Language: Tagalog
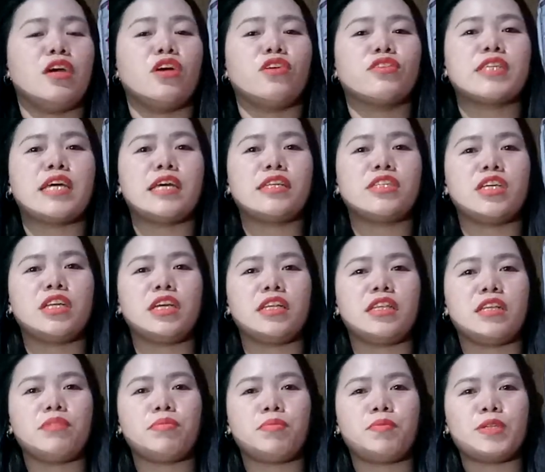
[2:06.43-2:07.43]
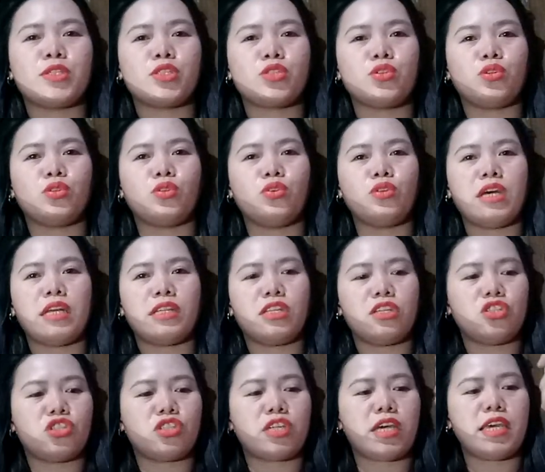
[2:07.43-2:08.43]
Saan siya natin ipisto, doon natin
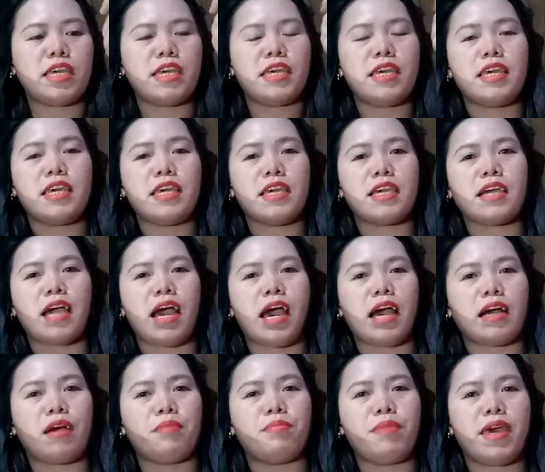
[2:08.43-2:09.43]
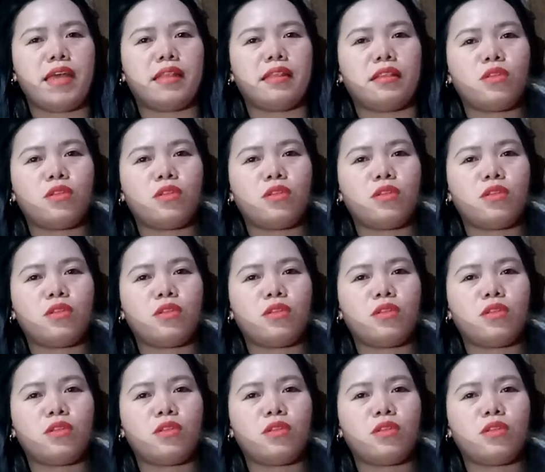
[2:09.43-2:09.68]
siya i ikakabit.